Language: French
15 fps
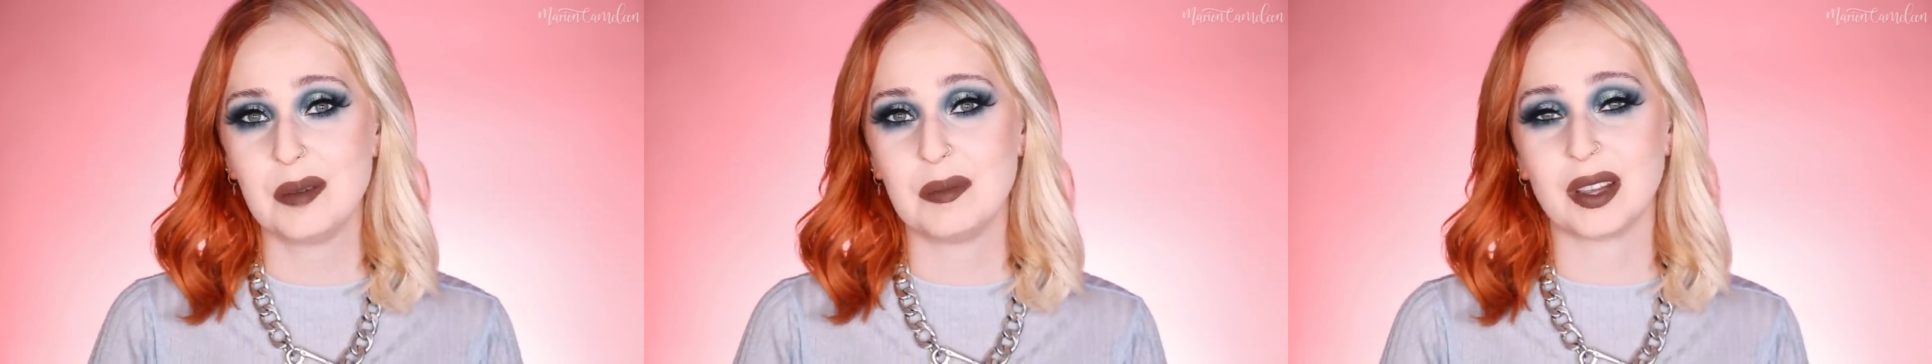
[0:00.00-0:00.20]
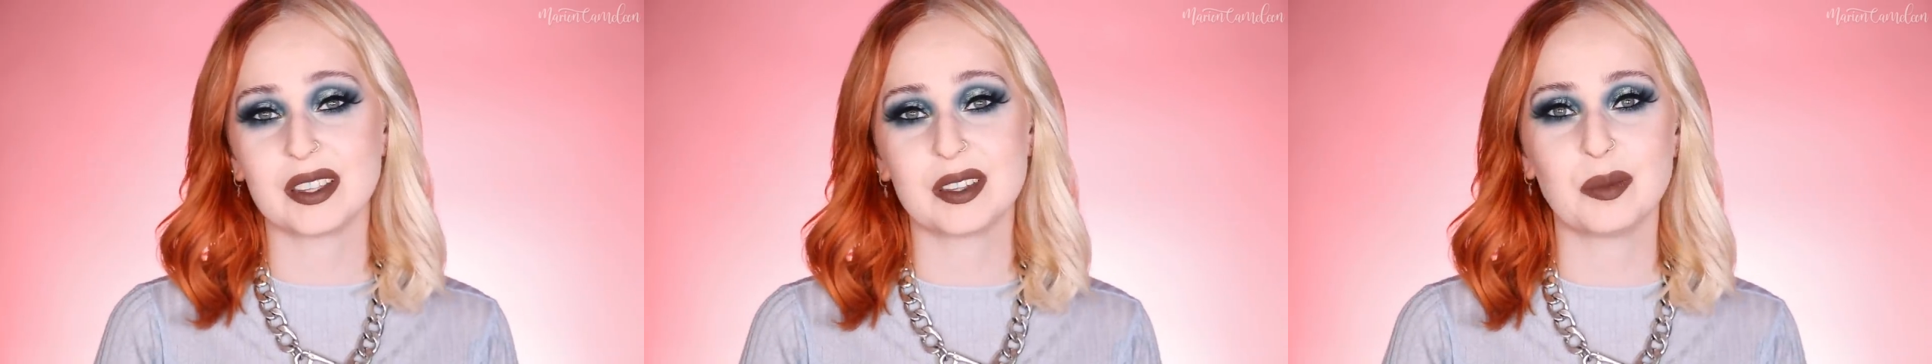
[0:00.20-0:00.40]

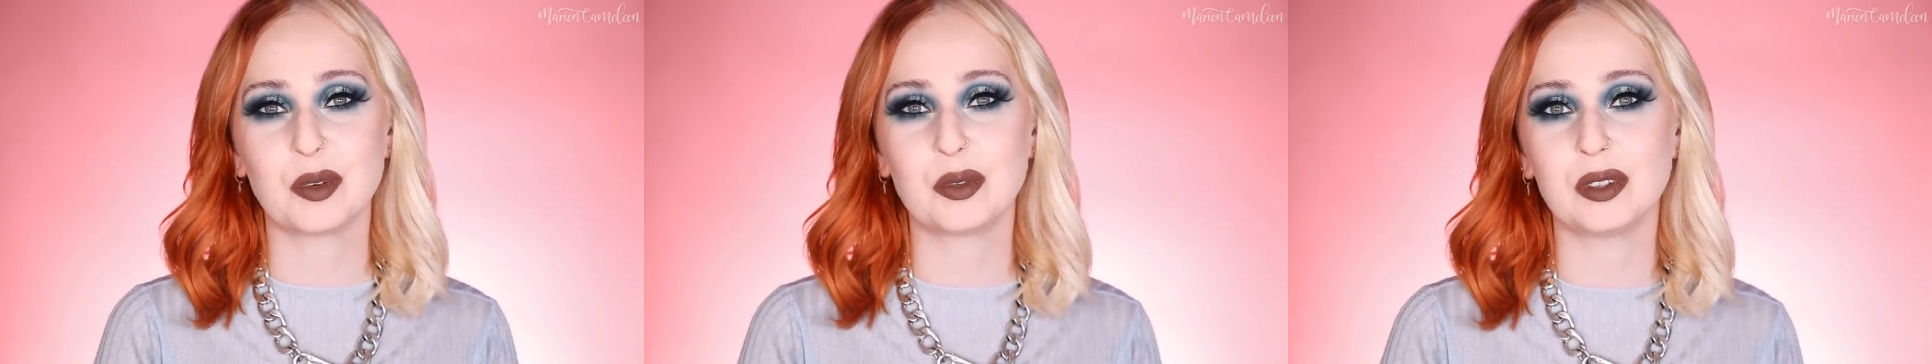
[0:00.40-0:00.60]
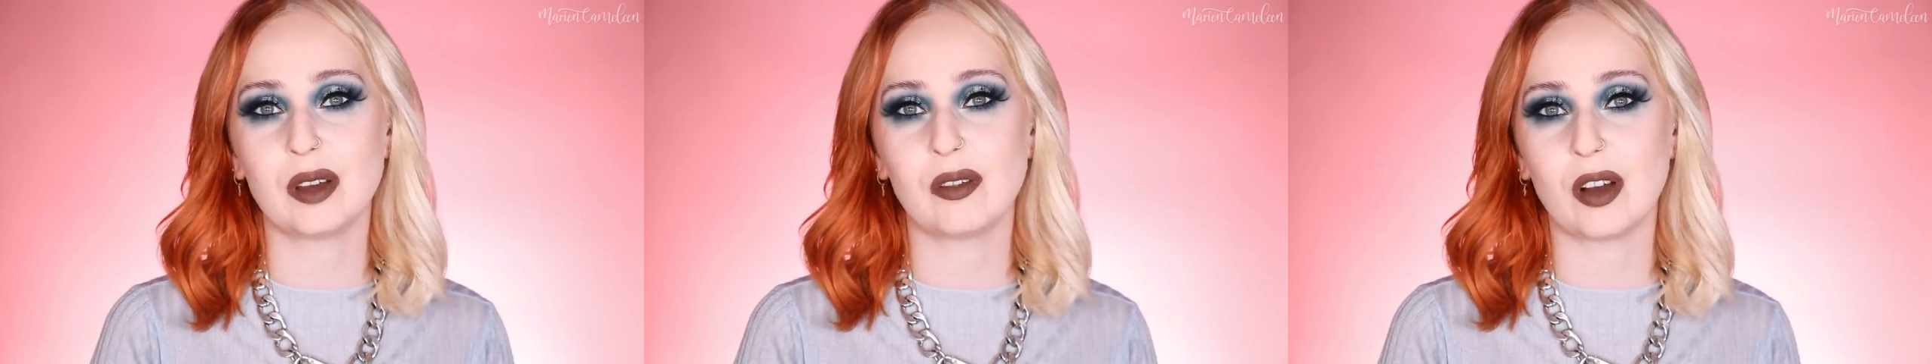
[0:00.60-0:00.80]
Merci
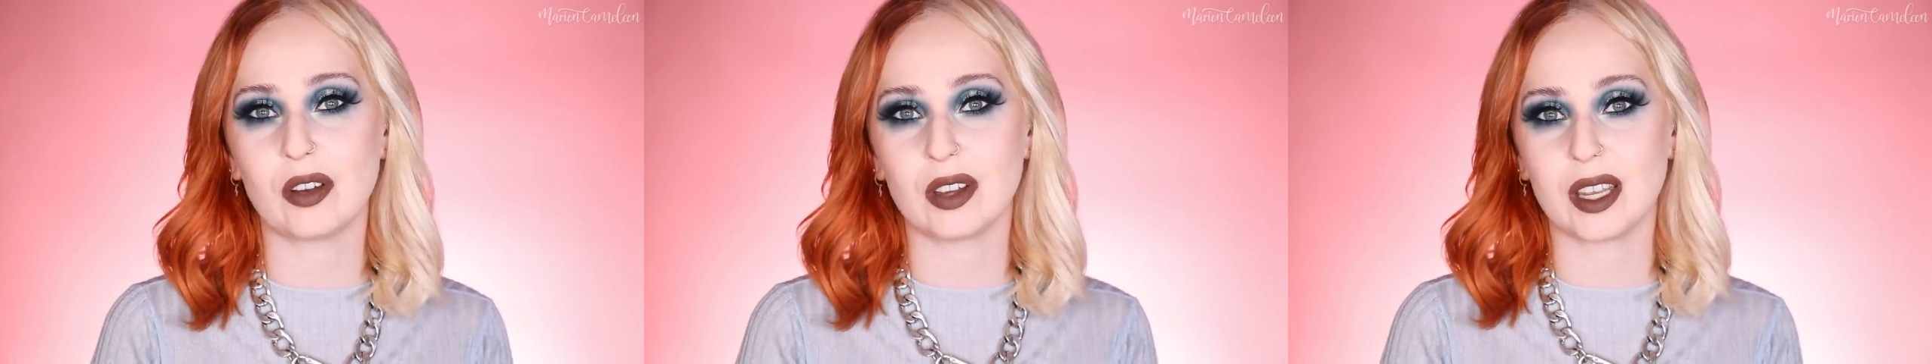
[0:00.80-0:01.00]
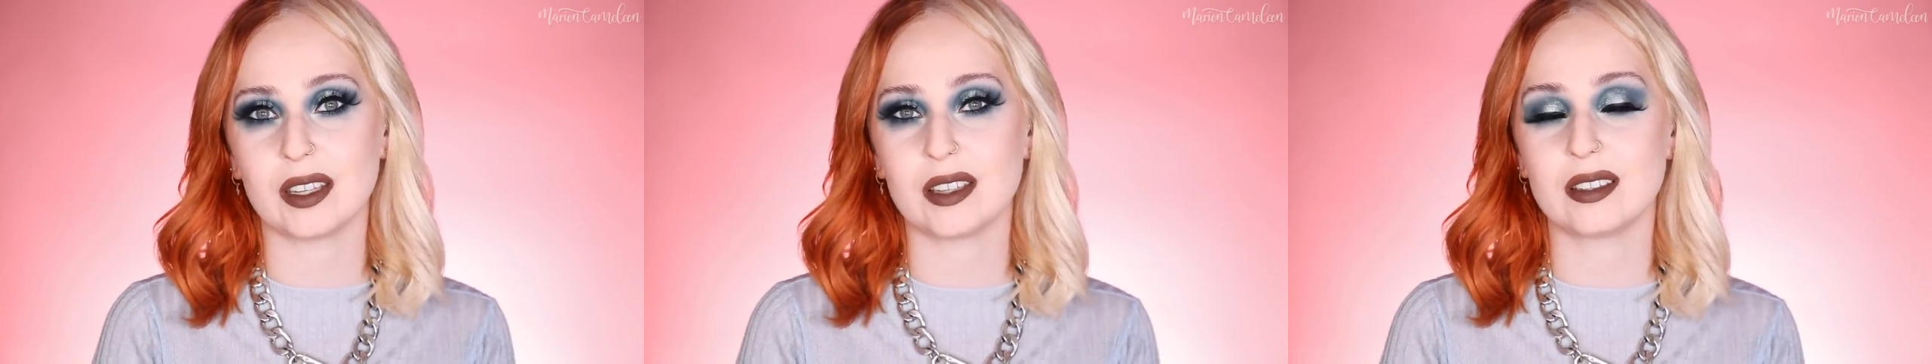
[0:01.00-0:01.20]
beaucoup d'avoir
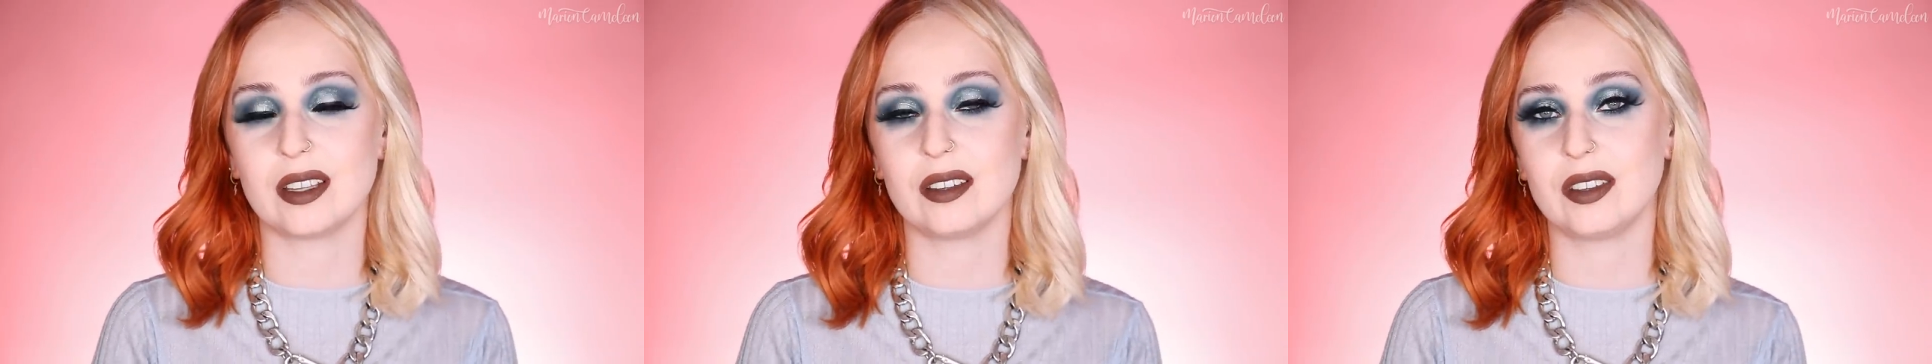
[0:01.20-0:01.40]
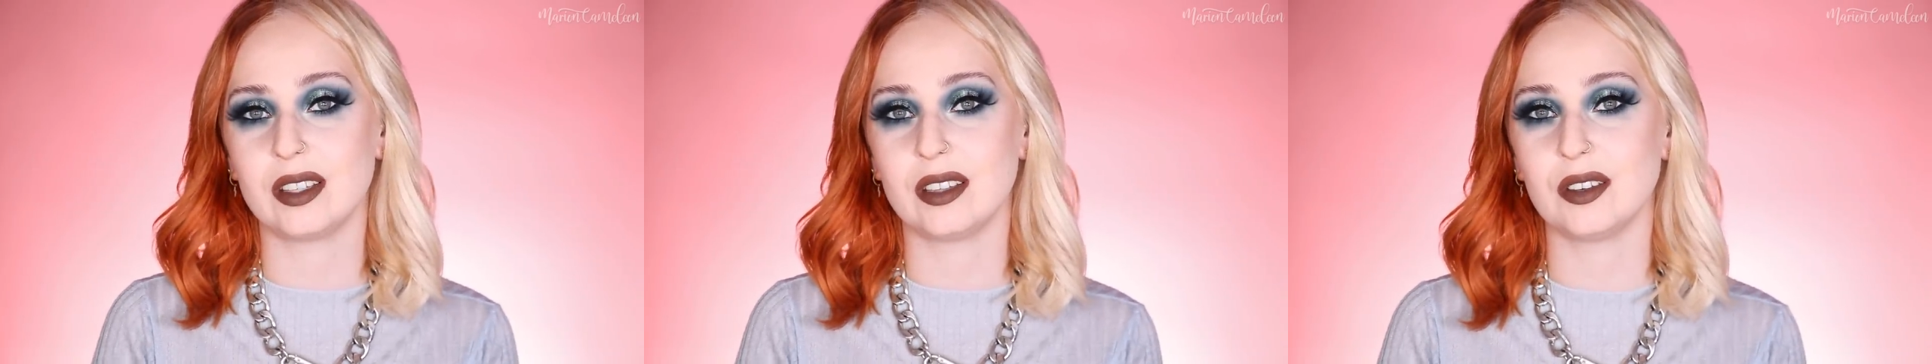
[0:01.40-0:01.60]
regardé
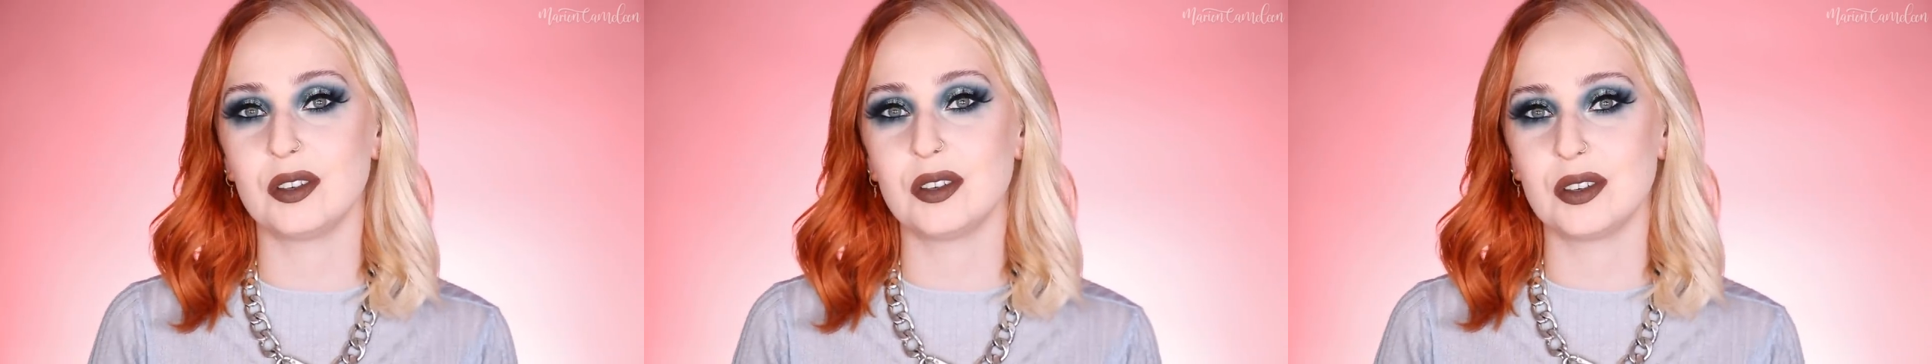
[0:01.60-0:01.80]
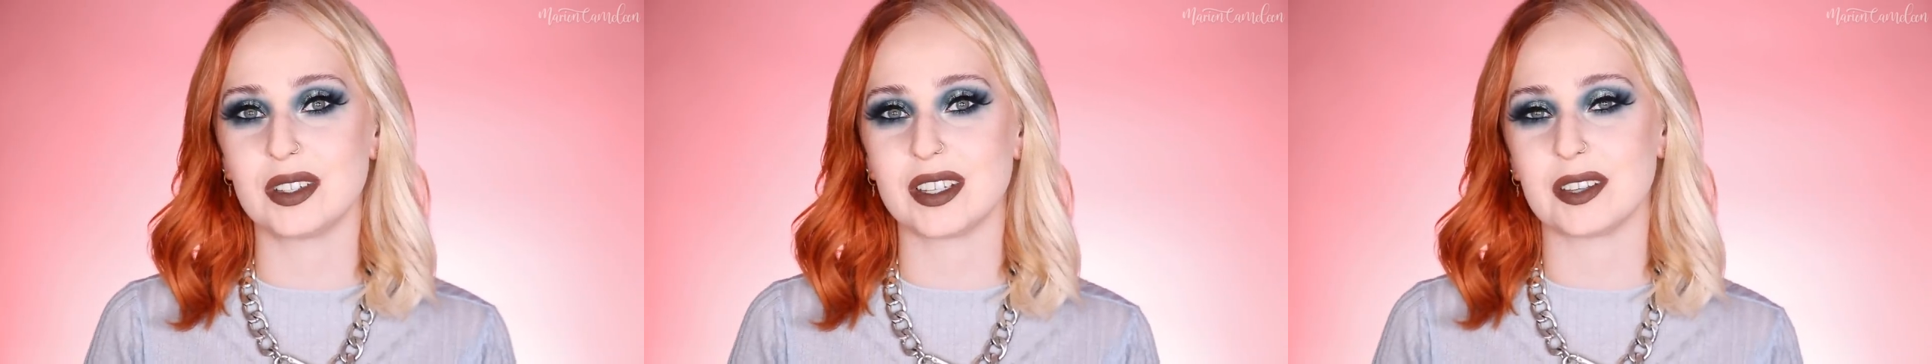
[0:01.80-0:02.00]
cette
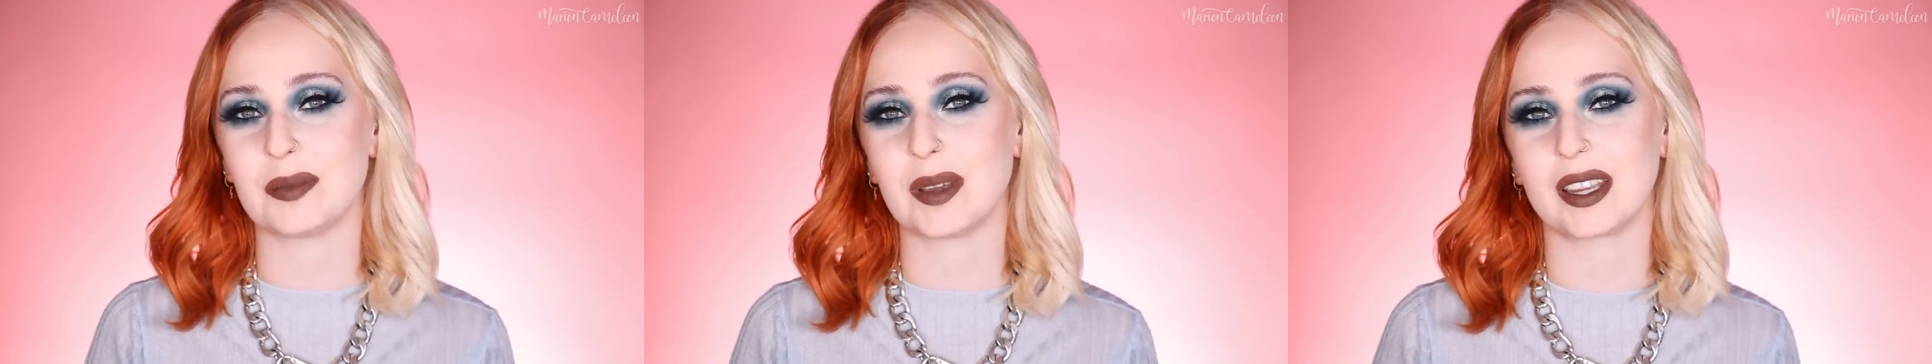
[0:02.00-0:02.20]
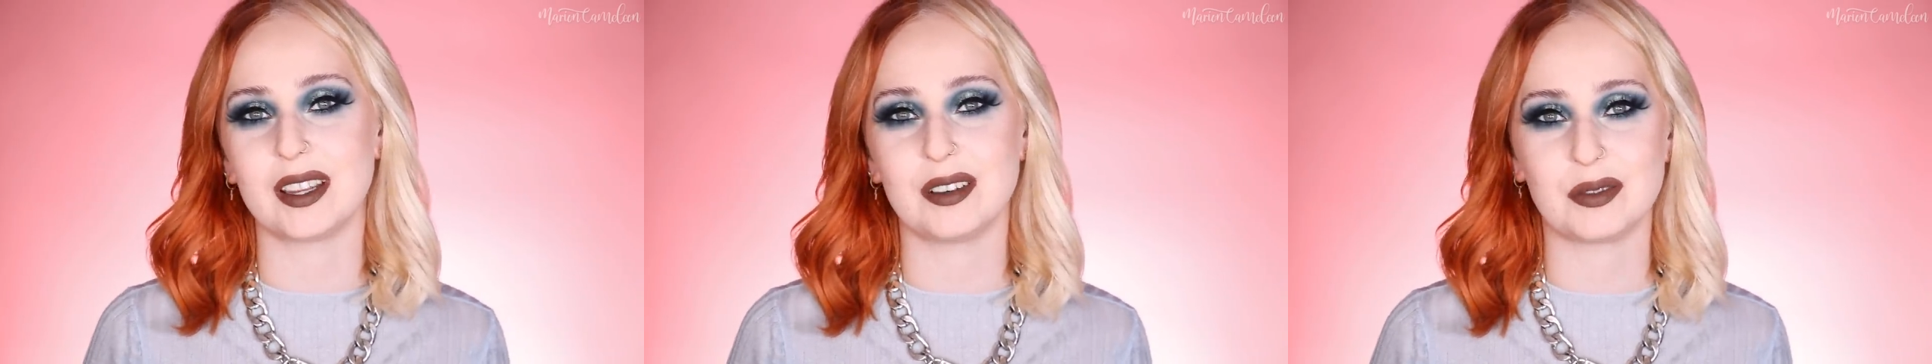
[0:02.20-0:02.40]
vidéo,
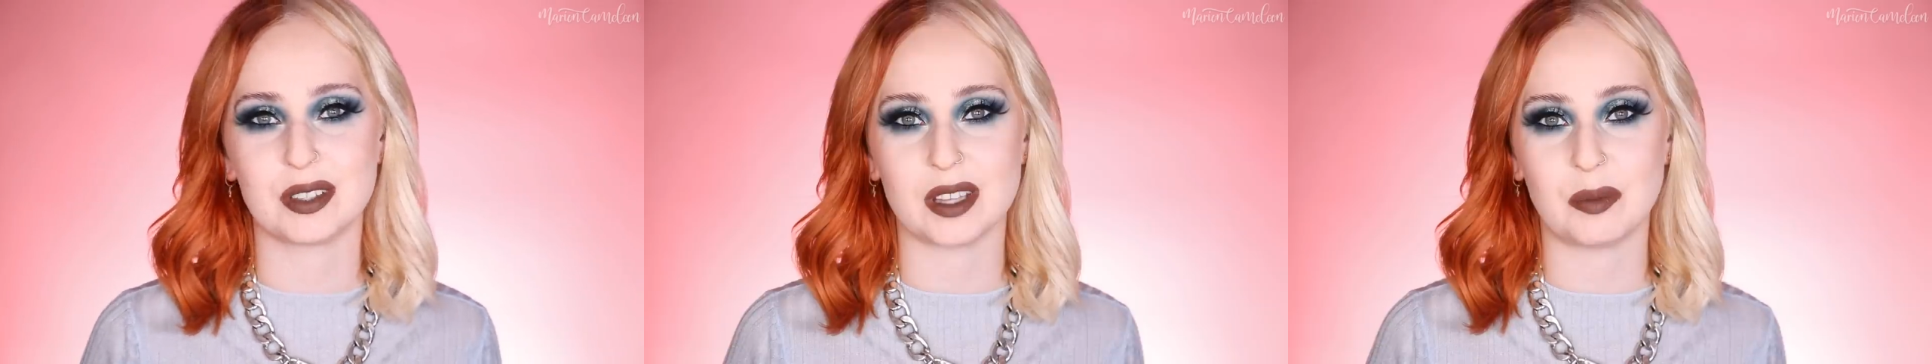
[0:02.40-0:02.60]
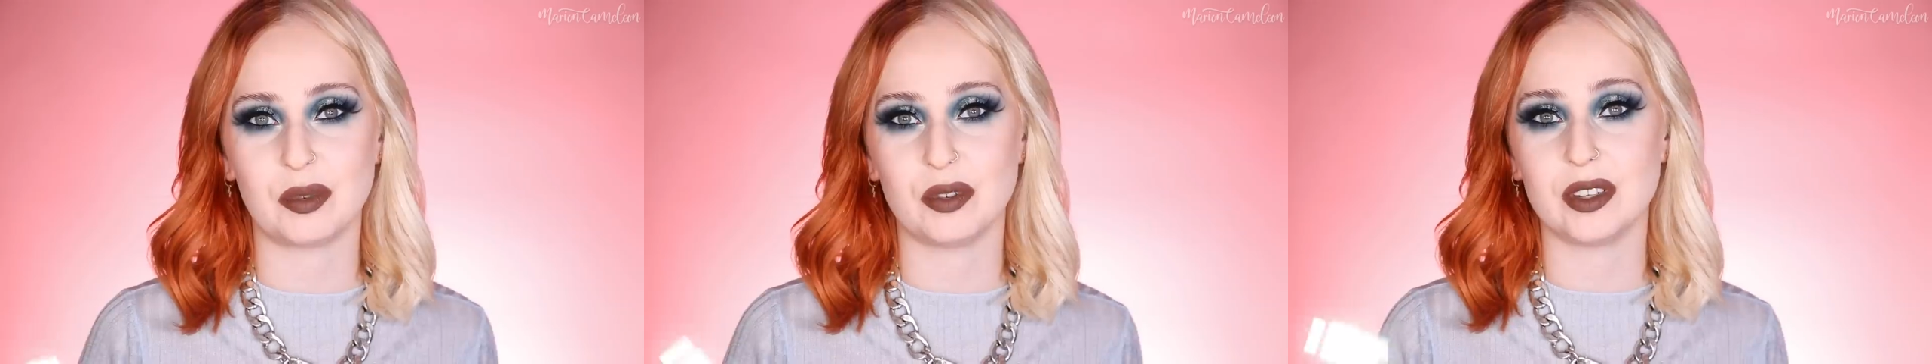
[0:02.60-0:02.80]
j'espère qu'elle
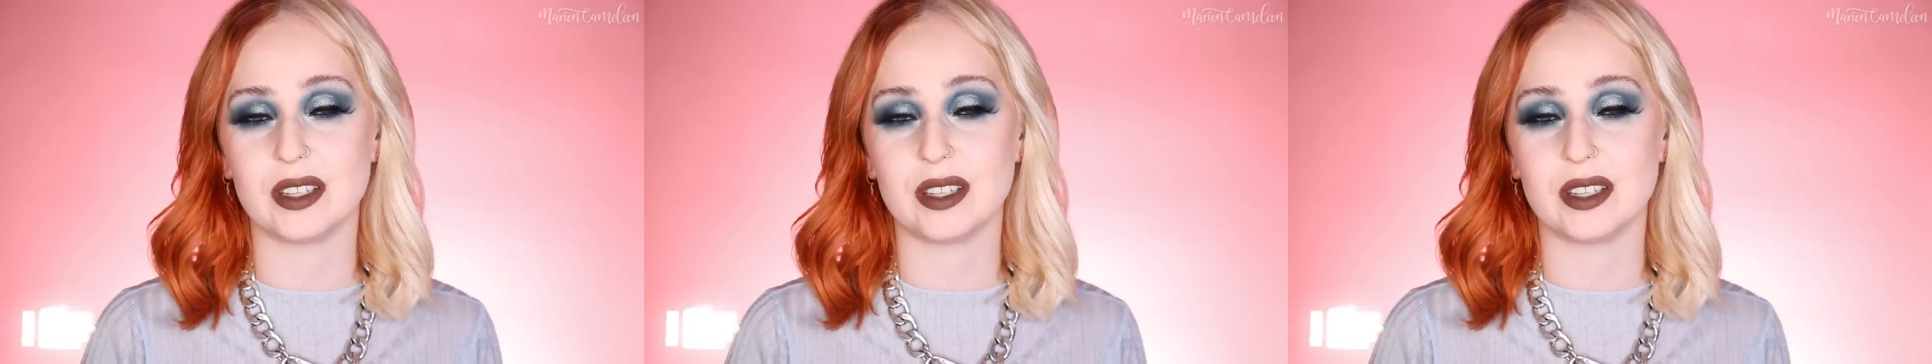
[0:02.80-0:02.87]
vous a plu.